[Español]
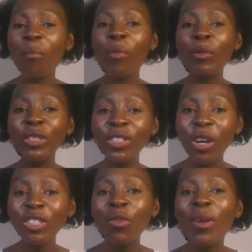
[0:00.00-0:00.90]

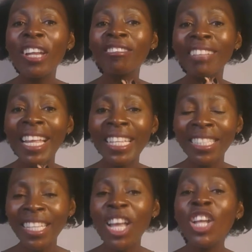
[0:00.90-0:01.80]
Punto número
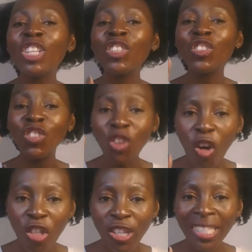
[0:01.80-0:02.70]
tres,
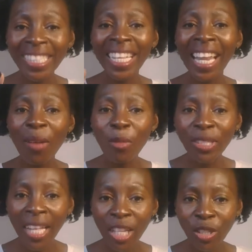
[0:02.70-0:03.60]
todos tenemos
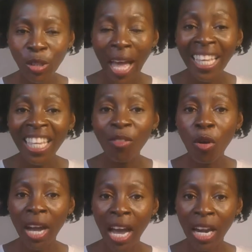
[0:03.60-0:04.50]
derecho a
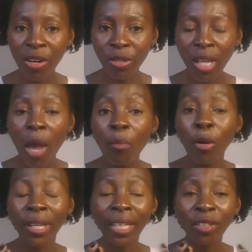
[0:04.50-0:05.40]
equivocarnos
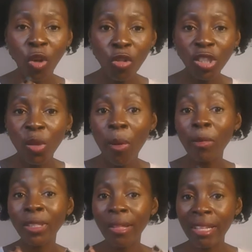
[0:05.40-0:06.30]
porque todos
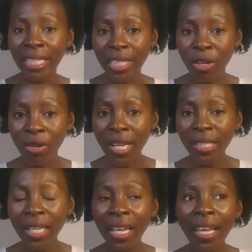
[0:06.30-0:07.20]
tomamos
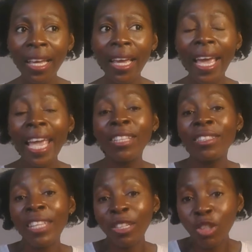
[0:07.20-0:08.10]
decisiones en
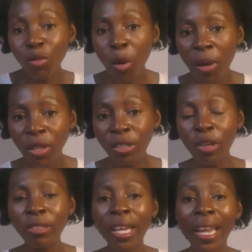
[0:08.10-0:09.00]
ciertos momentos en
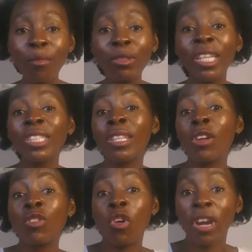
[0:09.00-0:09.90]
los que creemos que es
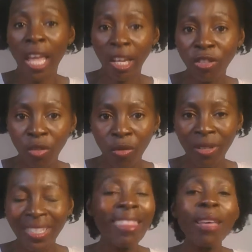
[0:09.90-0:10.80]
lo correcto.
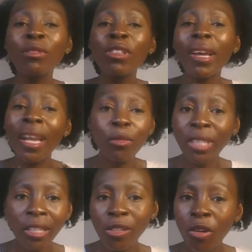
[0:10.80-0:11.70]
Y hacemos lo que creemos
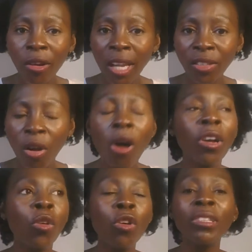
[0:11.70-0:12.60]
que es lo correcto,
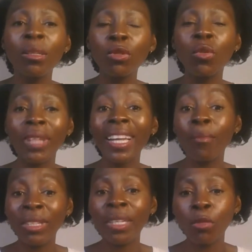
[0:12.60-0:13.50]
aunque luego nos demos cuenta que
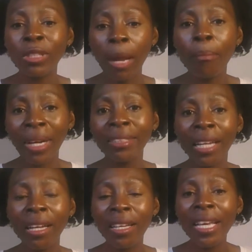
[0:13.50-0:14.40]
metimos la
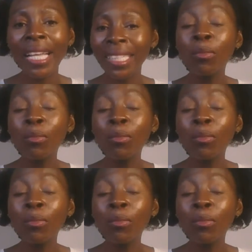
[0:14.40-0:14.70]
pata. Ese